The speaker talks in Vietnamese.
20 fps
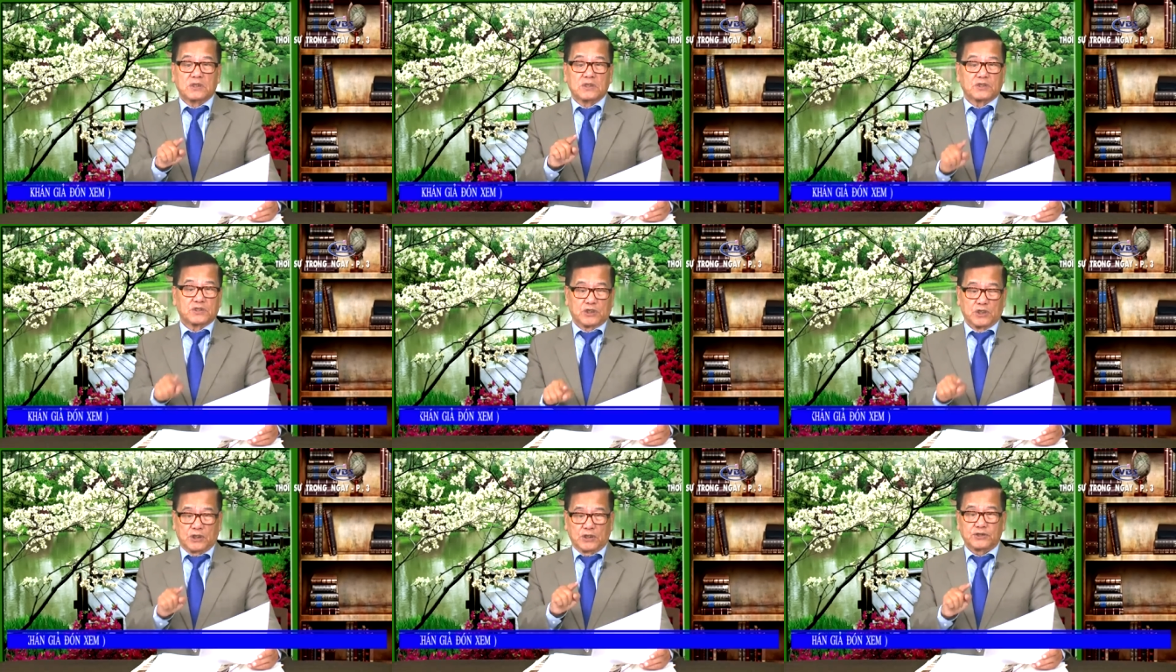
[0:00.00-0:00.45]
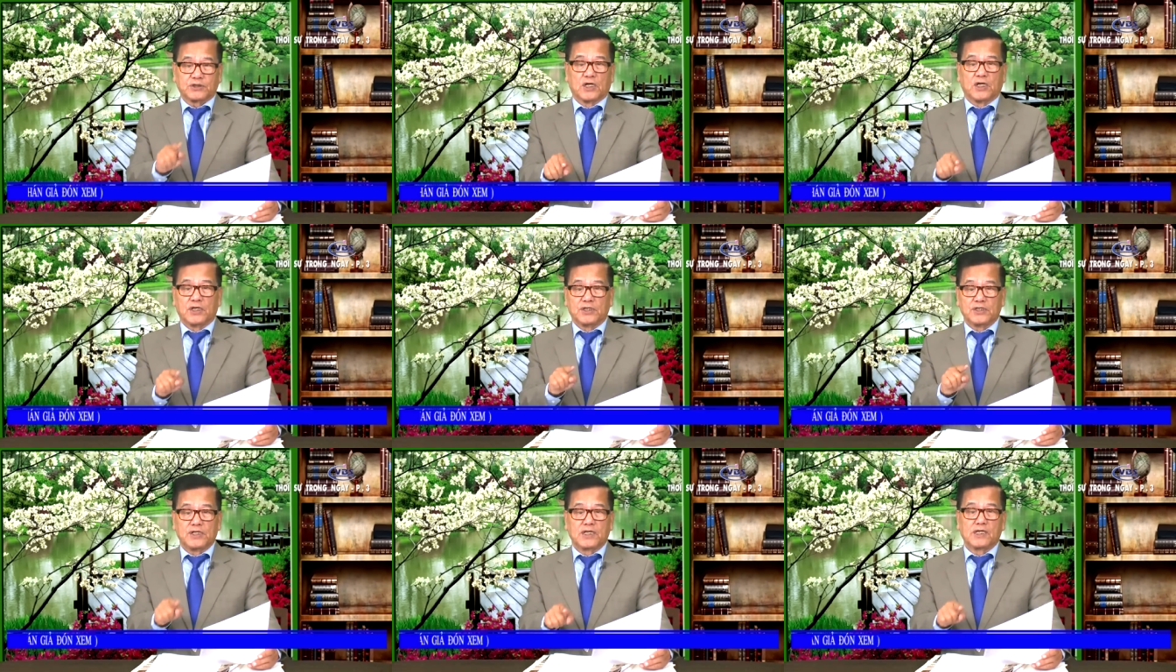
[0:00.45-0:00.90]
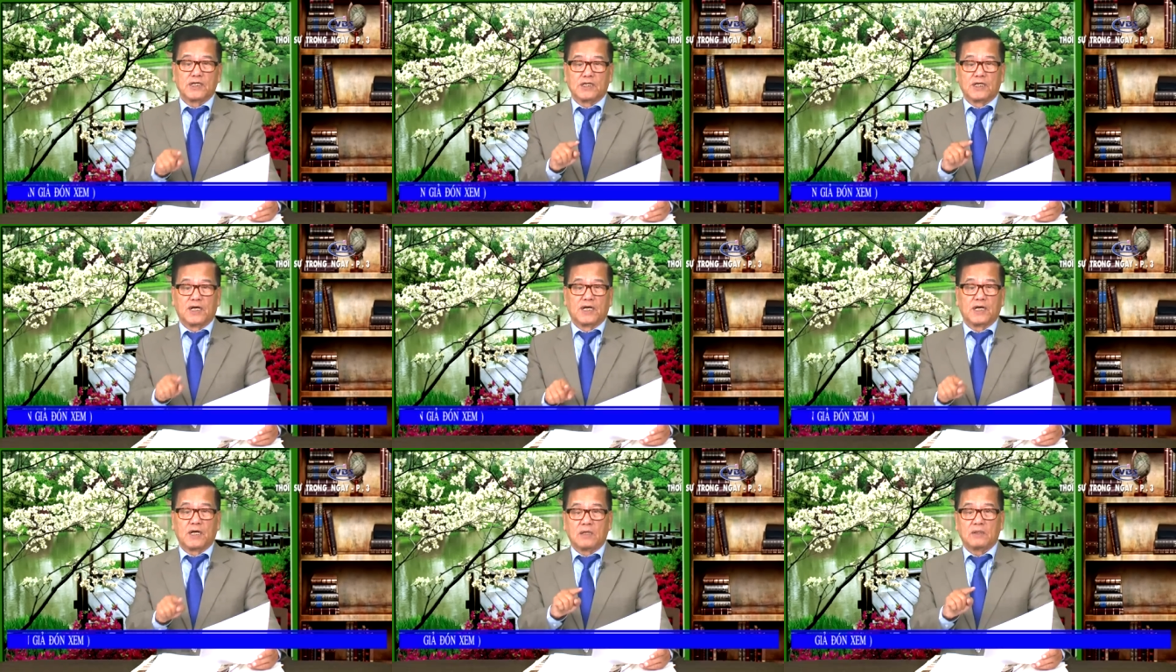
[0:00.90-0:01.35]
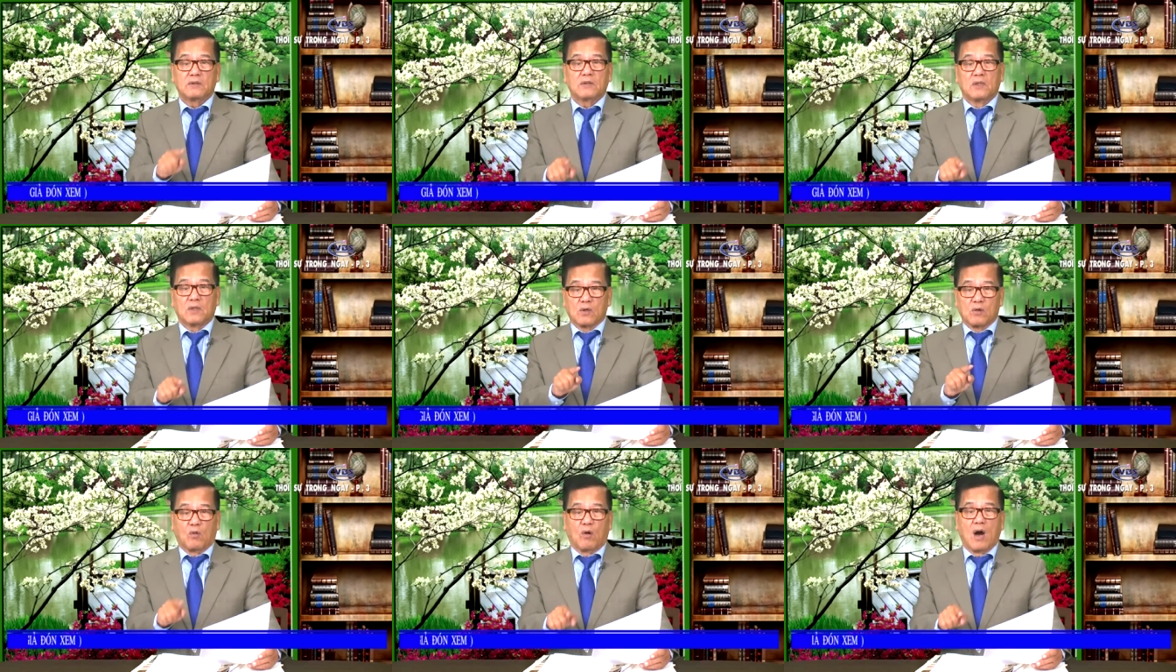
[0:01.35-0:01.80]
xử tử những người
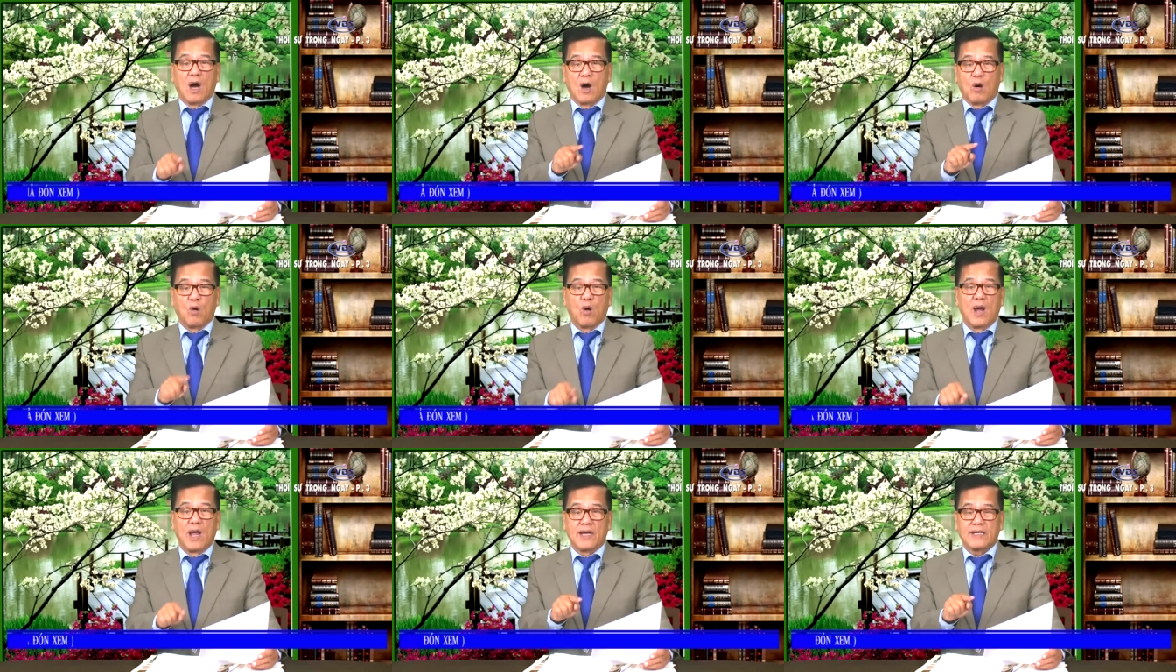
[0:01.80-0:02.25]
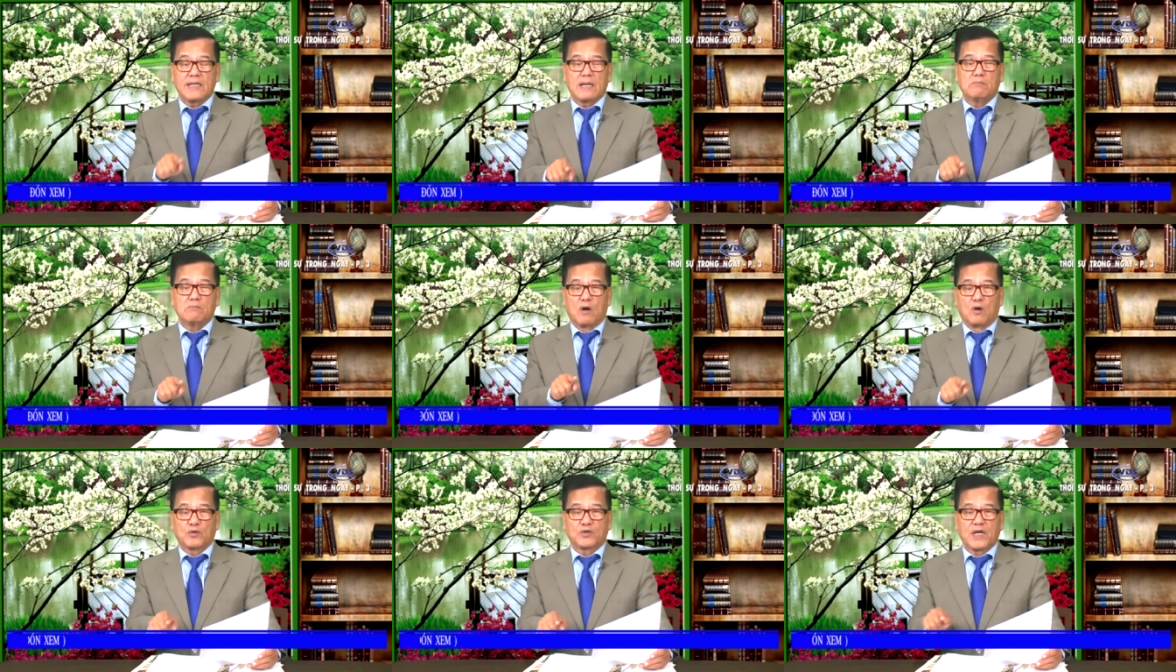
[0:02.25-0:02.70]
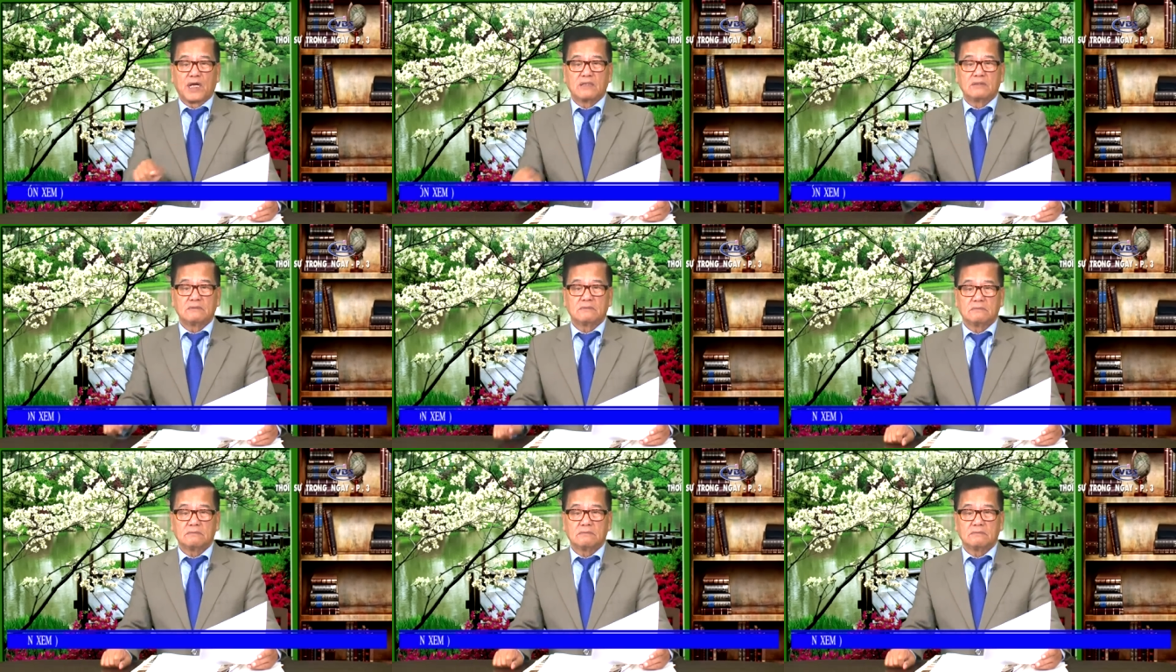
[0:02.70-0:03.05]
của Huế năm Mậu Thân.